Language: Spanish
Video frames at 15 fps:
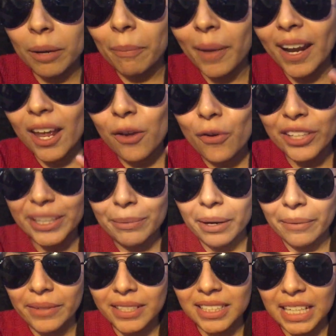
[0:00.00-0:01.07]
primera y
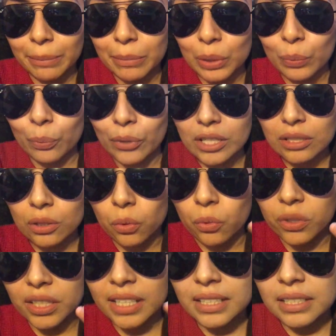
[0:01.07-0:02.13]
última vez que me he puesto
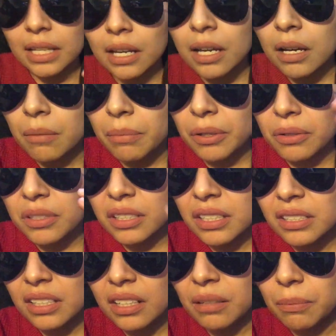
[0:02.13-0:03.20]
uñas, pero si
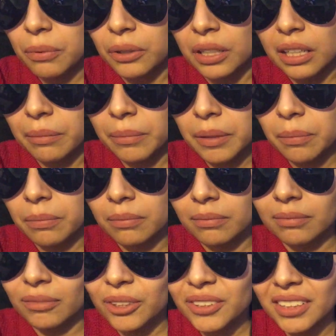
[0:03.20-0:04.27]
quisiera ponerme,
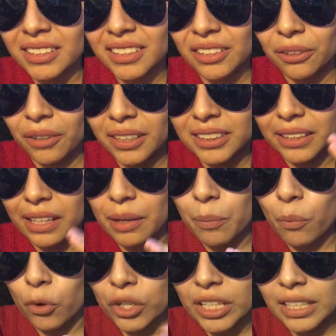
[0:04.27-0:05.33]
no sé, siento que se
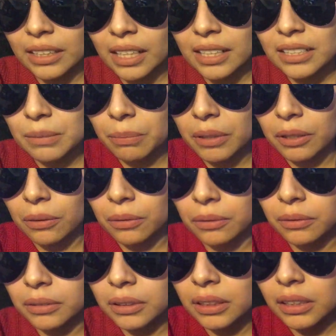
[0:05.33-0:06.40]
ven bonitas,
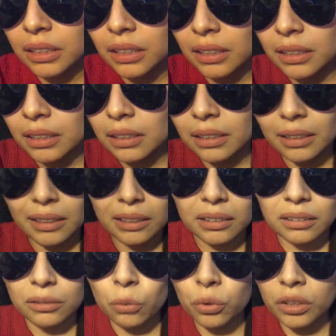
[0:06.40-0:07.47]
pero...
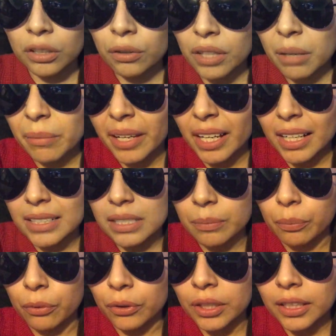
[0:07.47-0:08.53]
Eh, tengo una amiga que
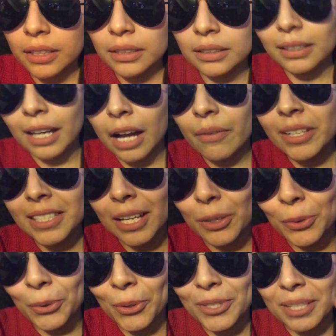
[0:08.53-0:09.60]
se pone, Gaby,
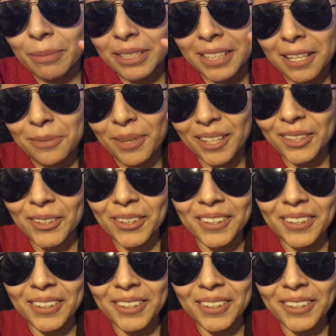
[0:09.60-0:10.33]
saludos si me estás viendo,